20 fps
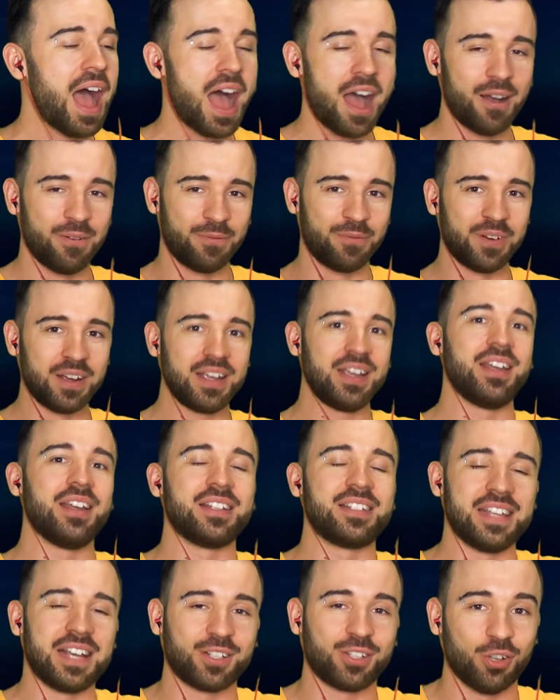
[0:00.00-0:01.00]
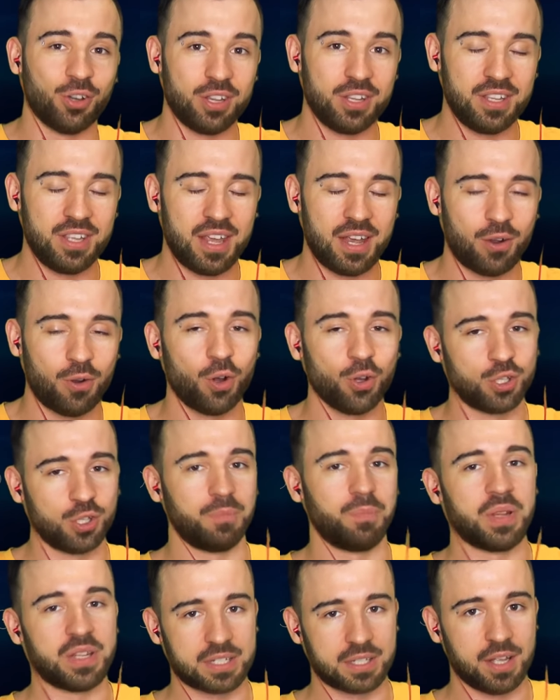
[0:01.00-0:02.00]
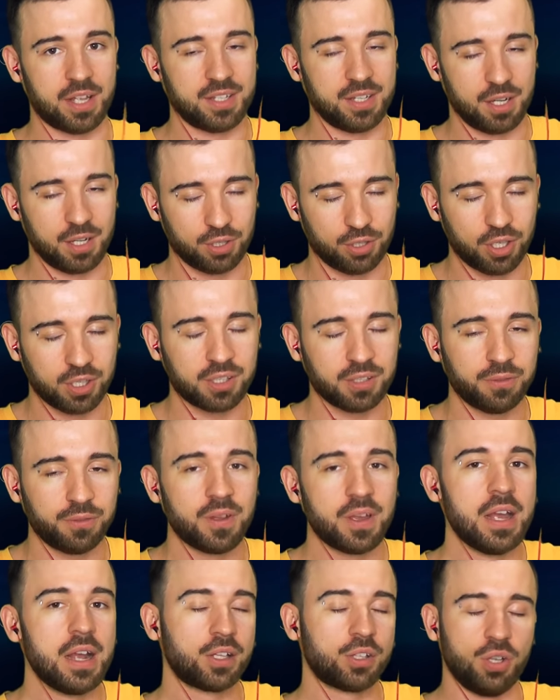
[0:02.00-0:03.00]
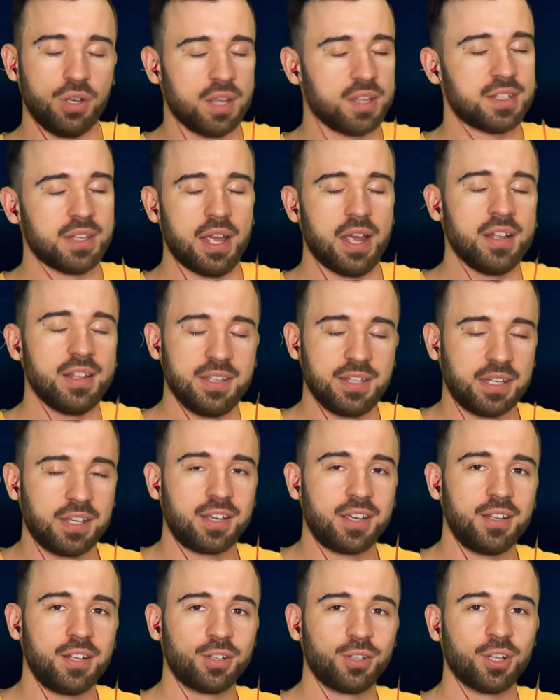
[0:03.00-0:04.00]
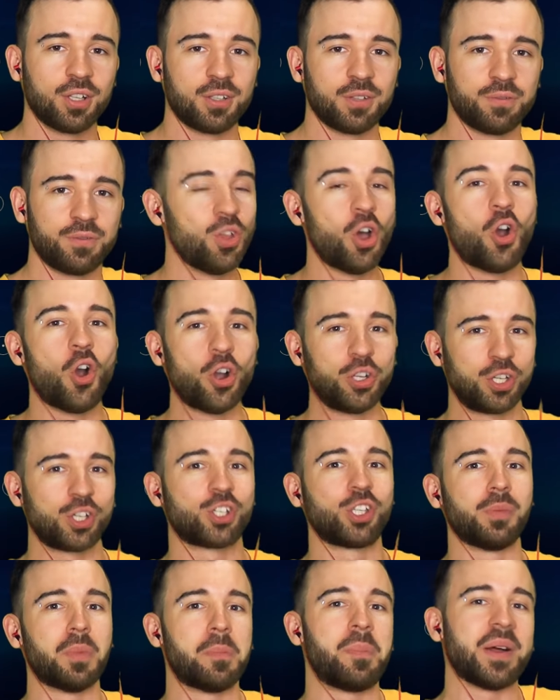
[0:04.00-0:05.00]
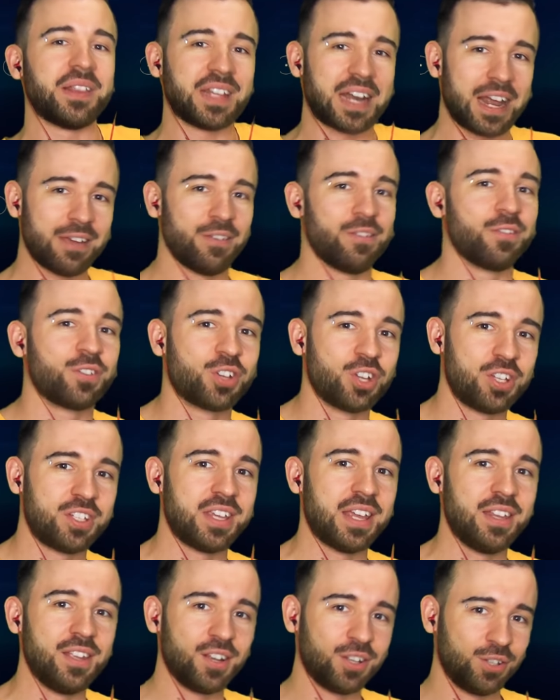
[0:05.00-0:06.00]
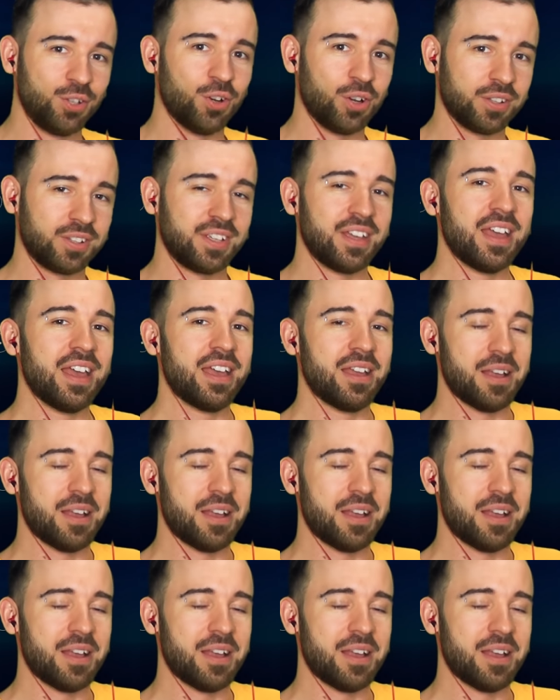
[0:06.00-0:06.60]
А вы, те, кто не хочет присылать анекдотов, кто не знает никаких анекдотов, но хочет, чтобы понравившийся анекдот